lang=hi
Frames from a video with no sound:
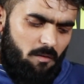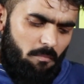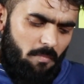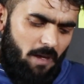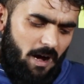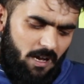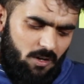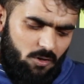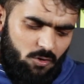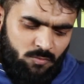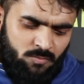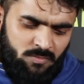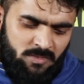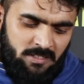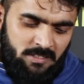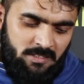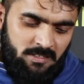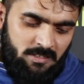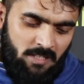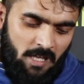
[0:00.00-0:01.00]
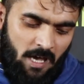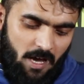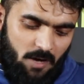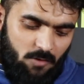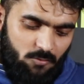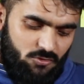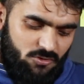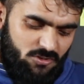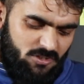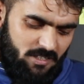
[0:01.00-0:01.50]
मालूम नहीं था
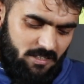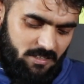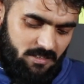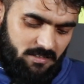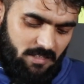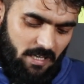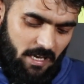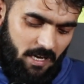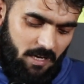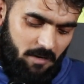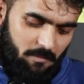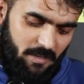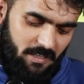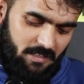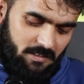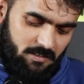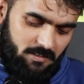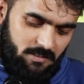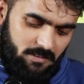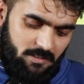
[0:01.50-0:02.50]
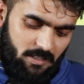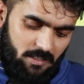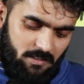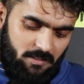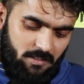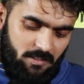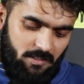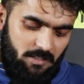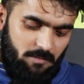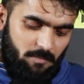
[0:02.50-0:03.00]
उसके जहन में इतनी
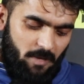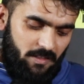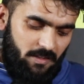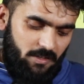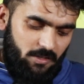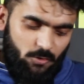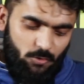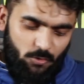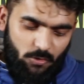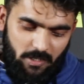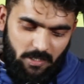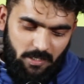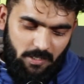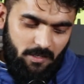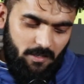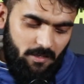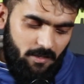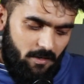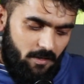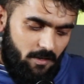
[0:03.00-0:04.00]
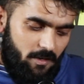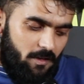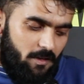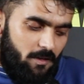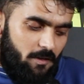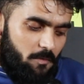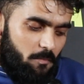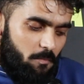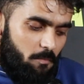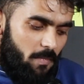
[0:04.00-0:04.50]
गंदगी भरी होगी
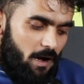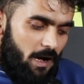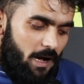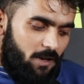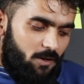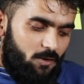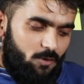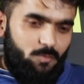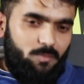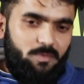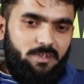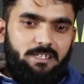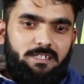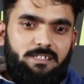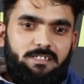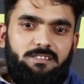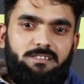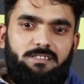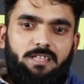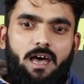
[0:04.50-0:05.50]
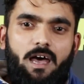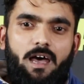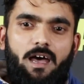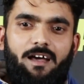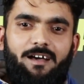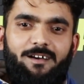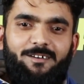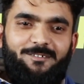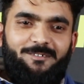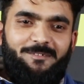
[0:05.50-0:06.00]
मालूम नहीं था
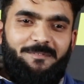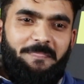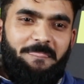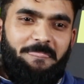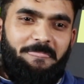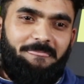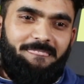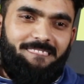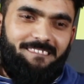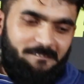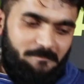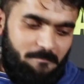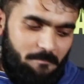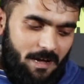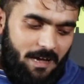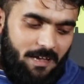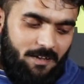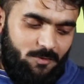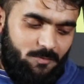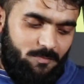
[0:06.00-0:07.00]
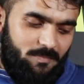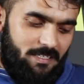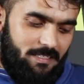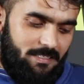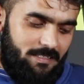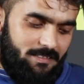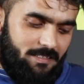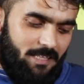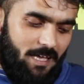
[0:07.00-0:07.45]
मालूम नहीं